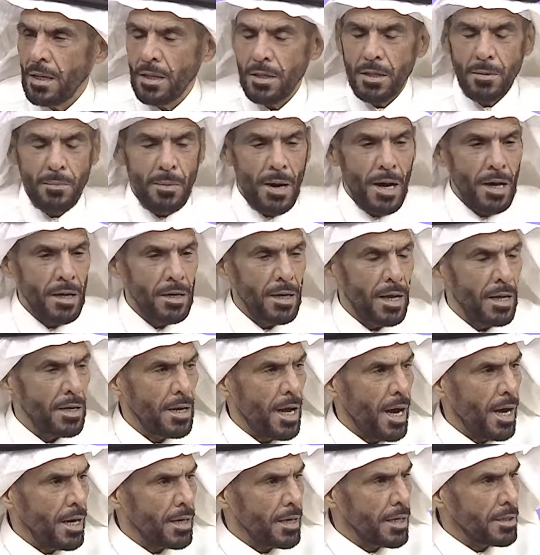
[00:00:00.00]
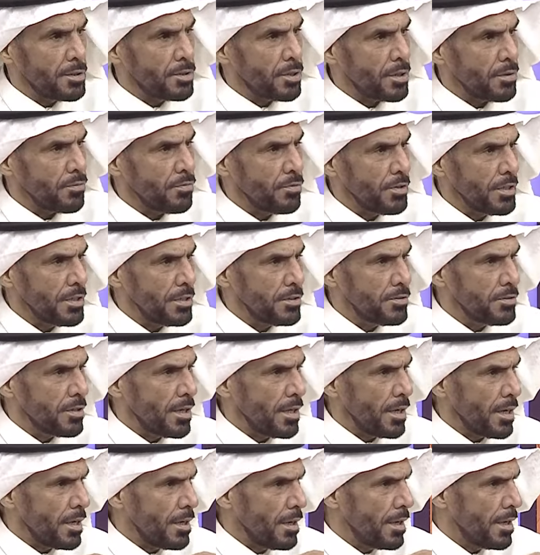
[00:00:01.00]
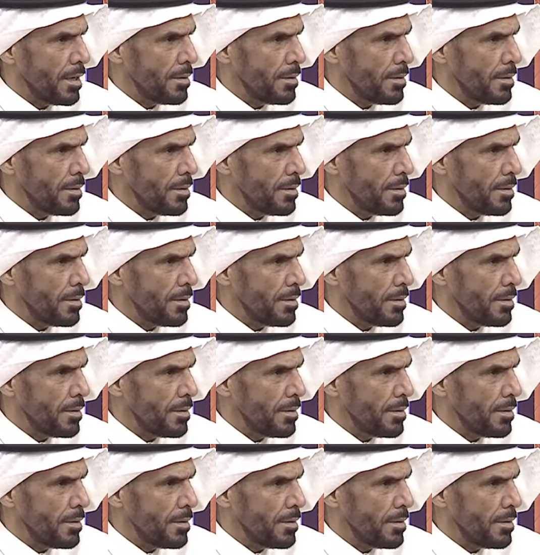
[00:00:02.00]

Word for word: ذبحنا ناقه رفيزه